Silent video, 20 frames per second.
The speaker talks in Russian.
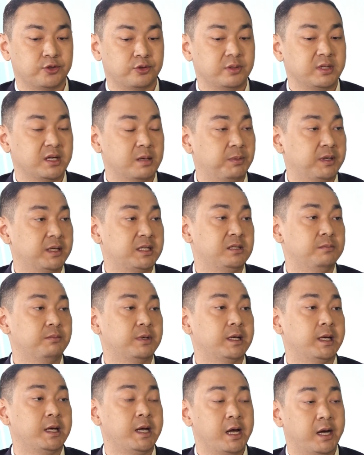что
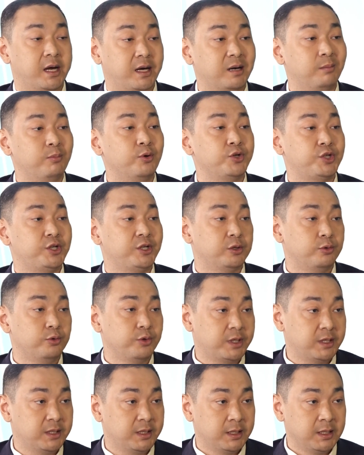необходимы рабочие
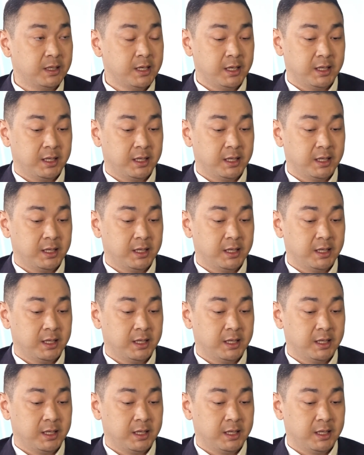руки.